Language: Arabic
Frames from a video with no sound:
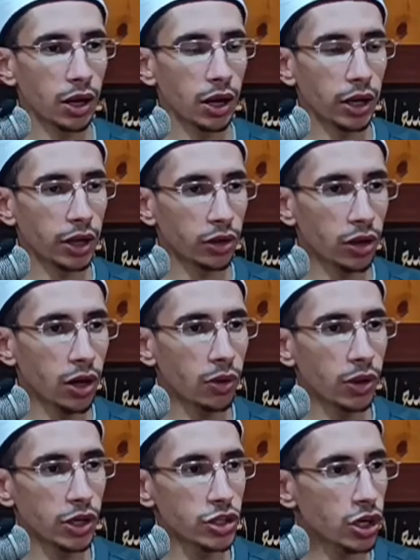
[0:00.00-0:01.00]
الكراء
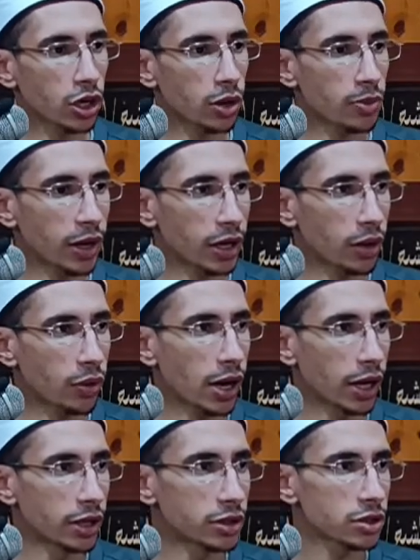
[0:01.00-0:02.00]
والإجارة بمعنى
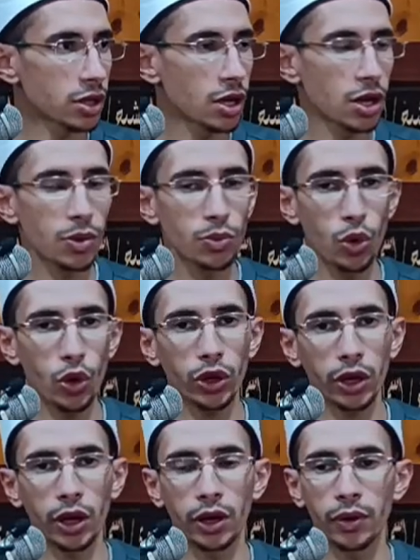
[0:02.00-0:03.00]
واحد
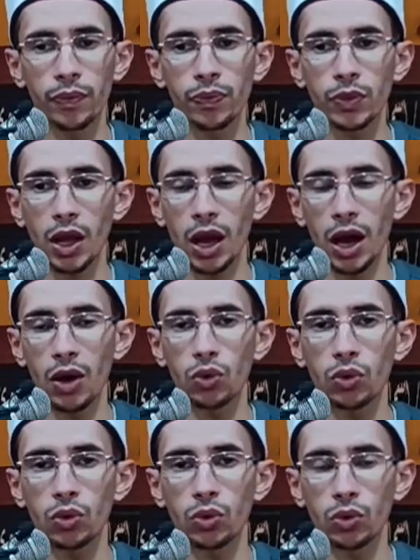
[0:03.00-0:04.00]
مكر
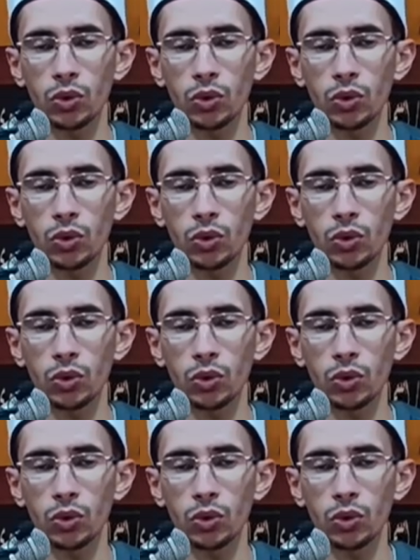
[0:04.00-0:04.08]
أو